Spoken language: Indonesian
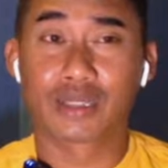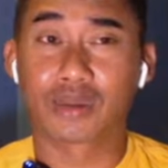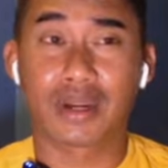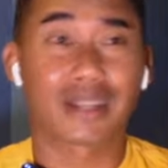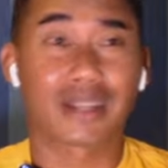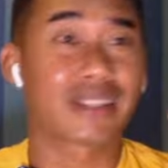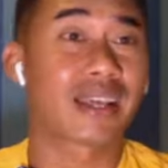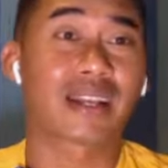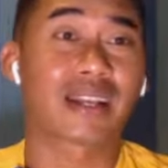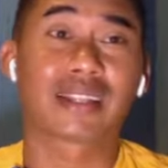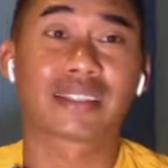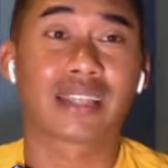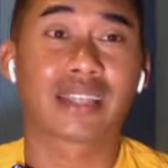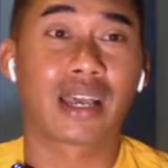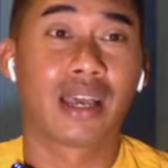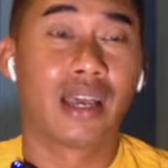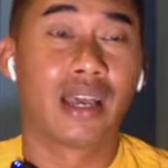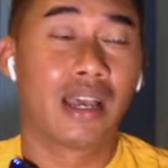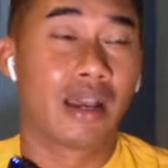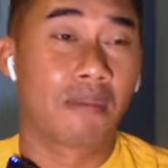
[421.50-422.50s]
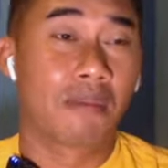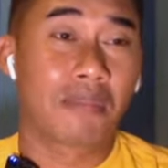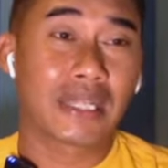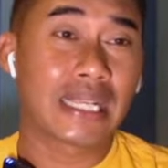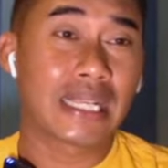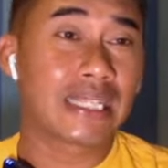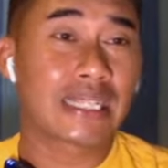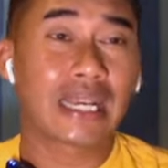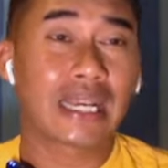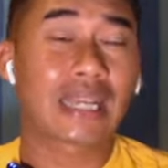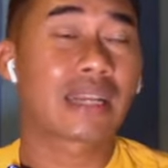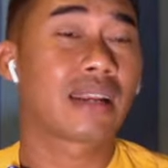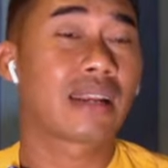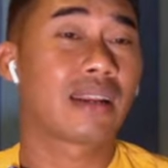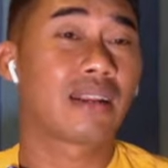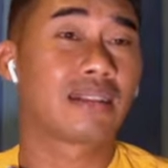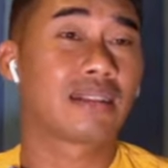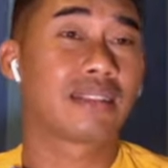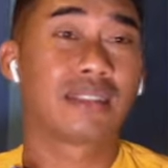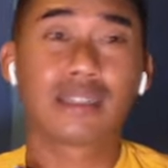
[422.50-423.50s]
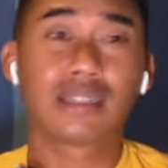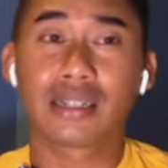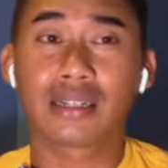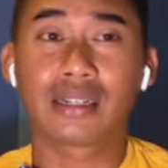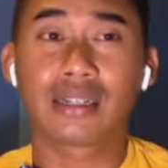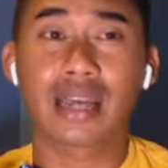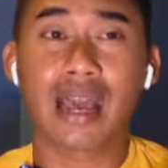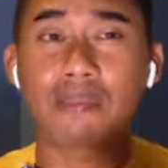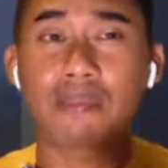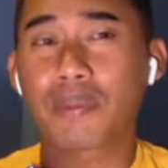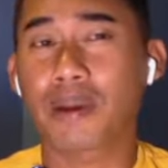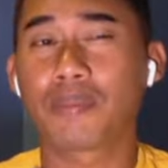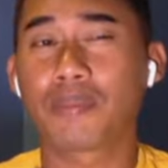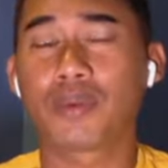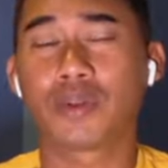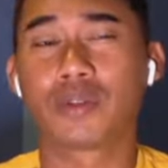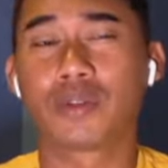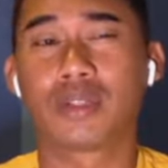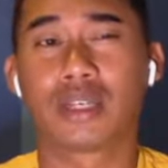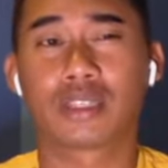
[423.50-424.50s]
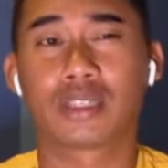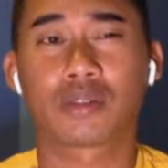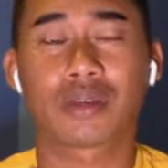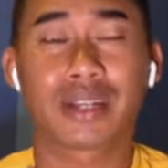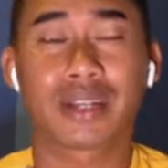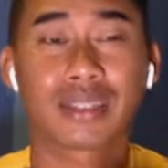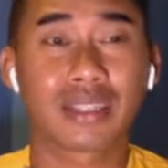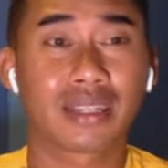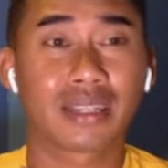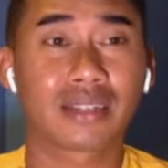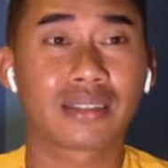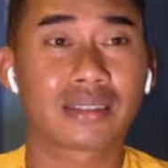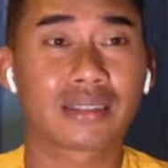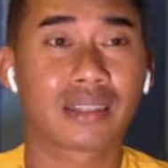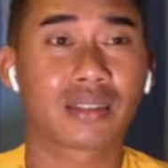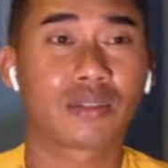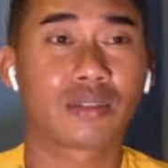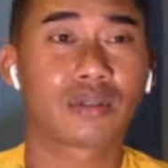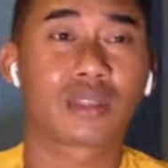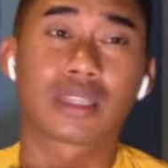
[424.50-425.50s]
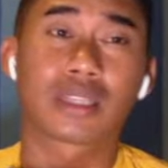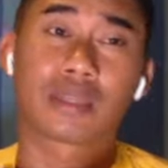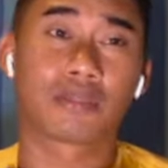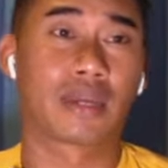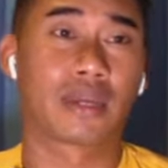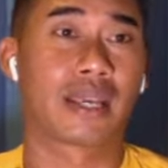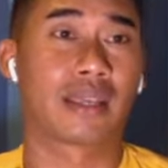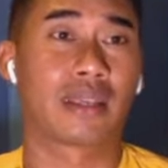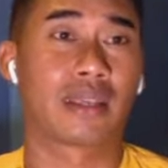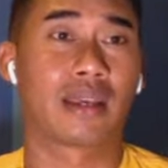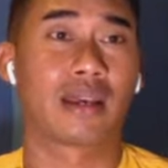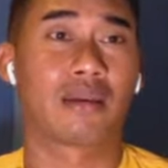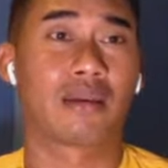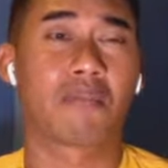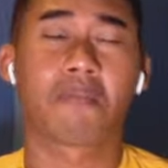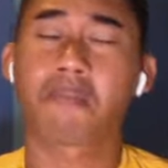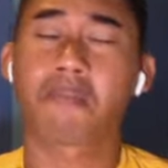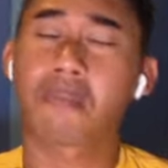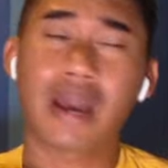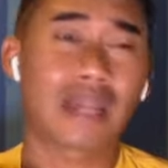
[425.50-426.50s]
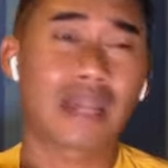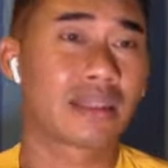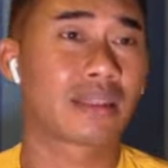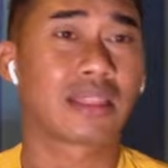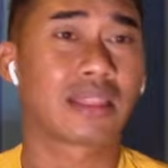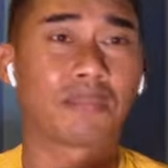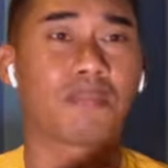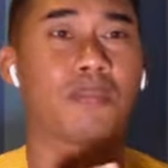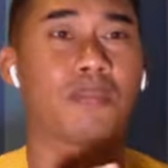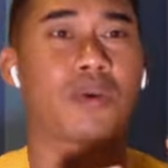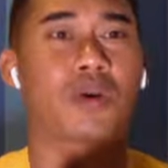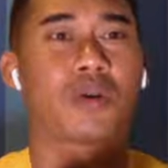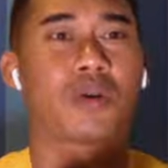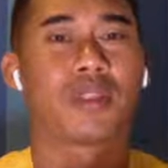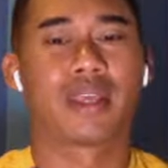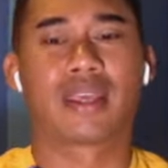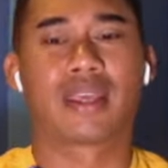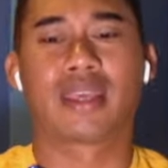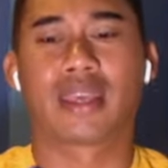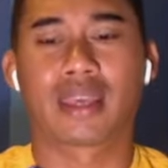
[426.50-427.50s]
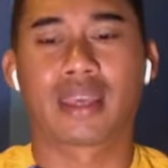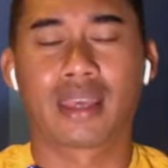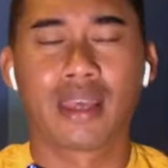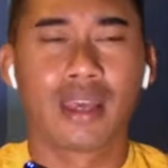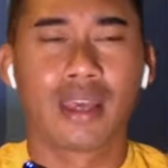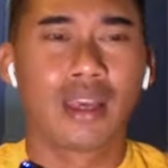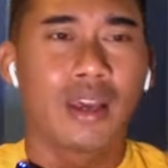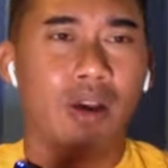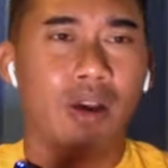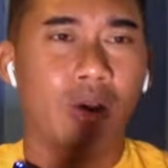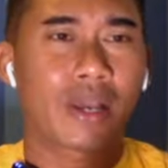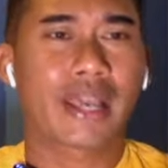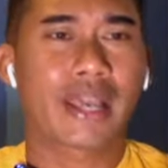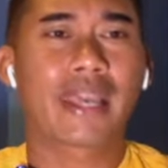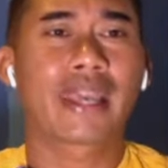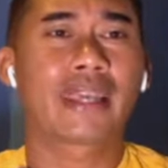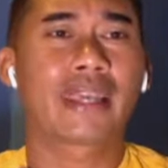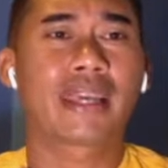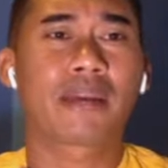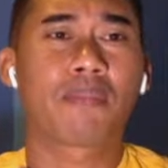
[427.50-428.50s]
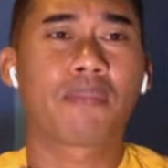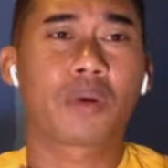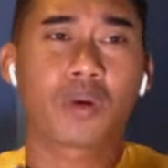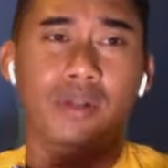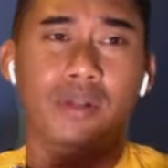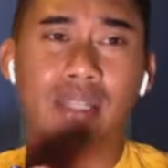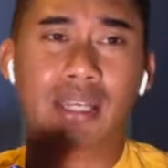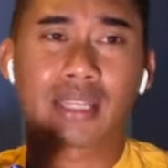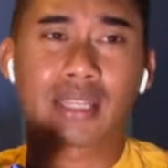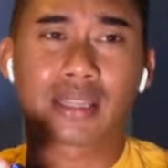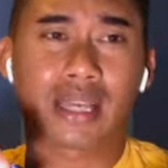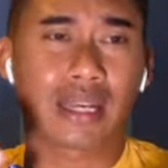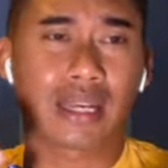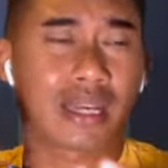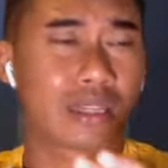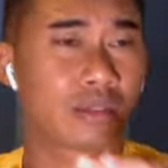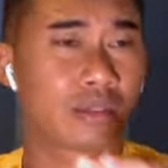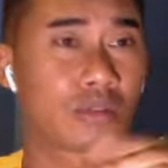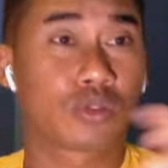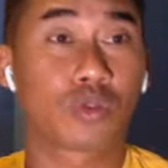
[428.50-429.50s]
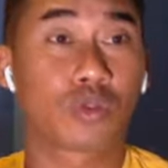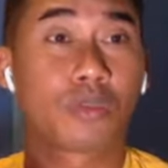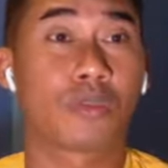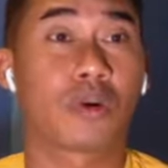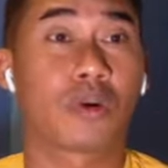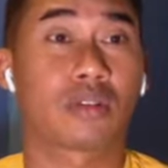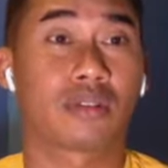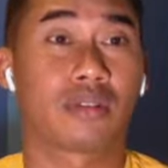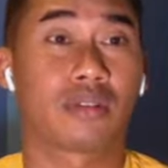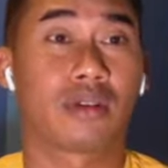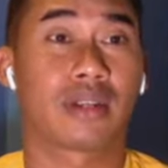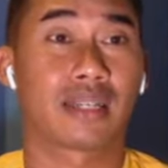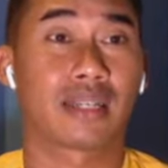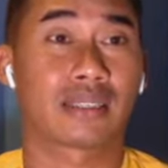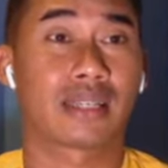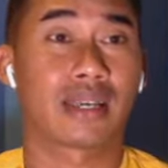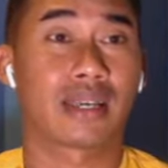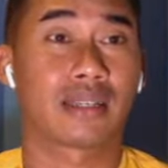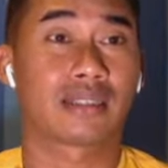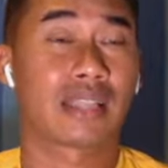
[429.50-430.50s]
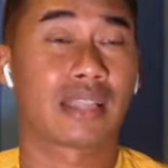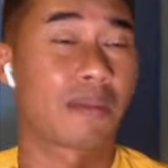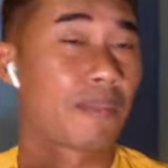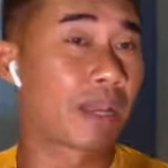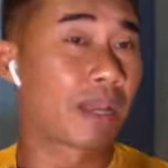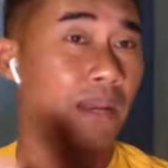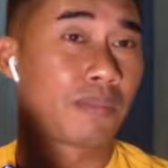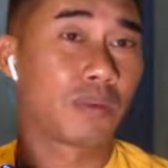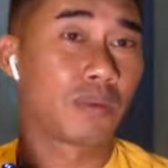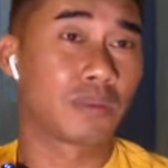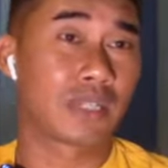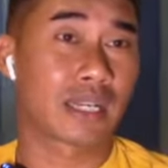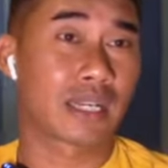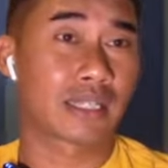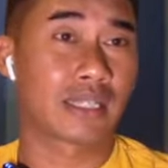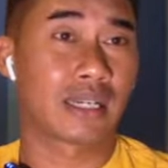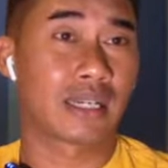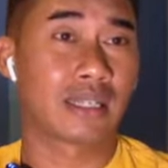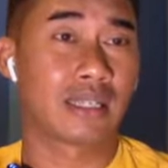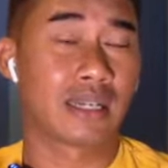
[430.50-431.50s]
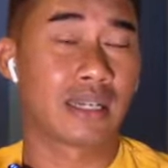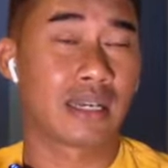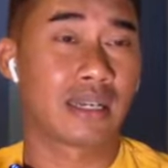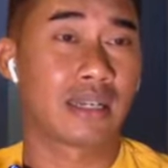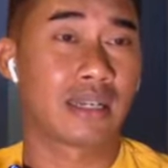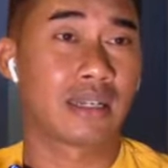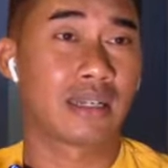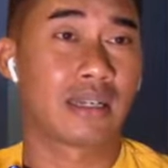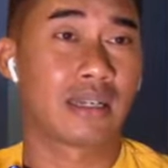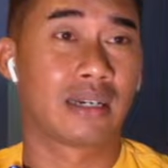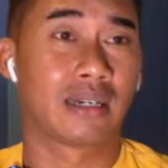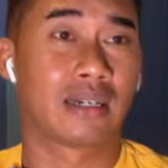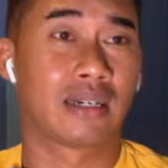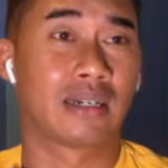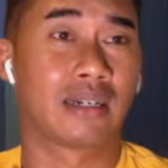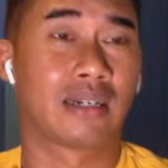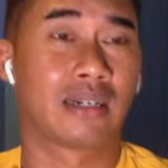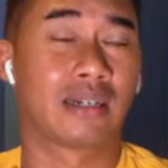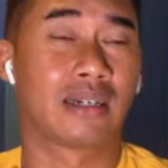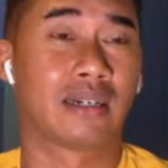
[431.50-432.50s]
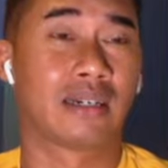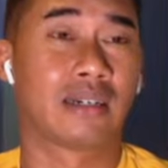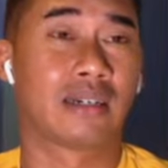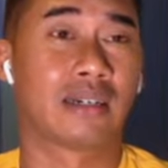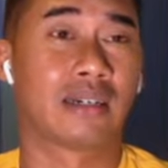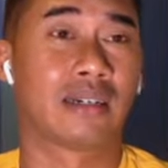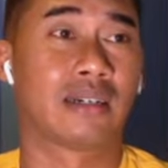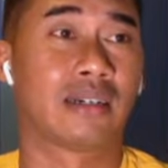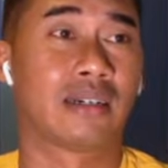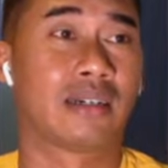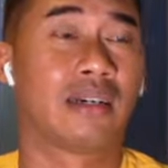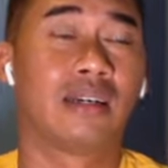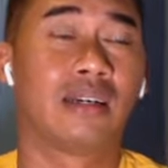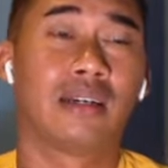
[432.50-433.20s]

suaranya Reza menyanyikan genre apapun ya suaranya Reza tuh tetap geng ya mantep pokoknya geng oke geng ya pokoknya kita akan support Reza sampai ke puncaknya ya uh,